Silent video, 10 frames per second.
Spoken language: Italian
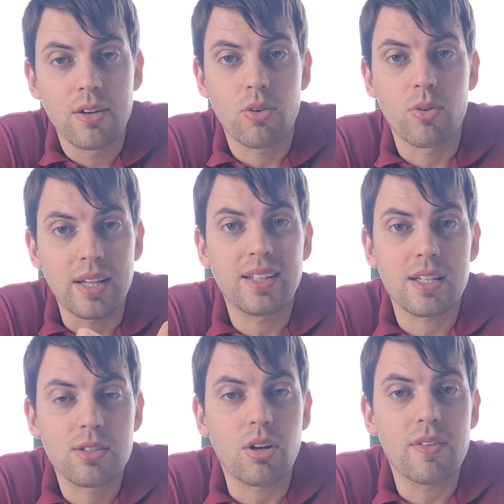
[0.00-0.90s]
con un
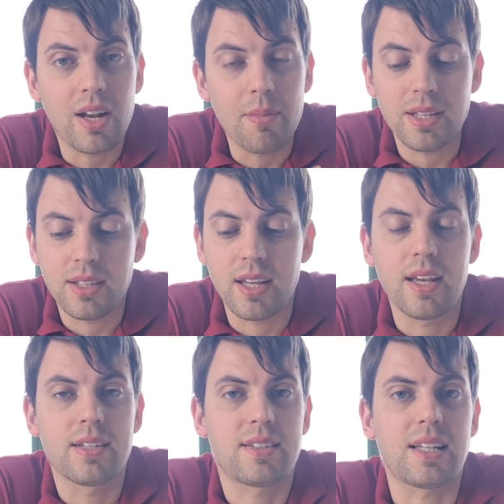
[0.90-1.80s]
Andrazzoli
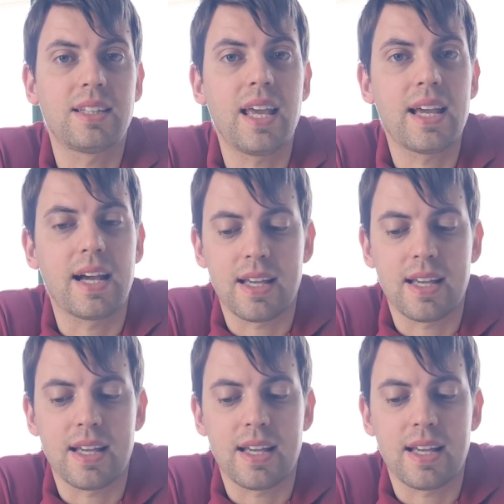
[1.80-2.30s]
veramente stratega